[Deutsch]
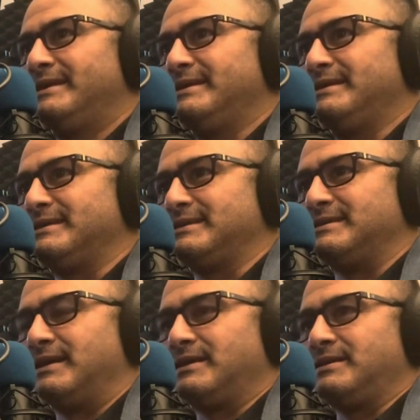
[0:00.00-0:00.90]
das
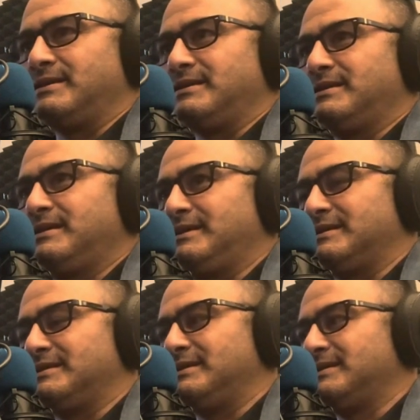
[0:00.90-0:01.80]
gesagt hat,
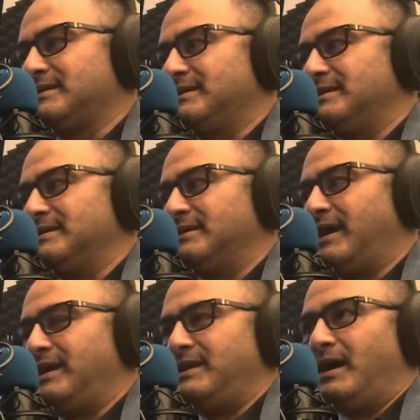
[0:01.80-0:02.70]
dass ich äh,
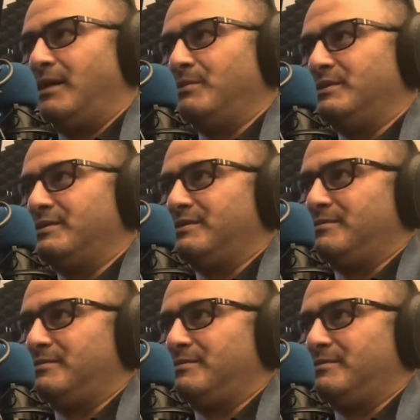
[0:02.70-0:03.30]
einen Namen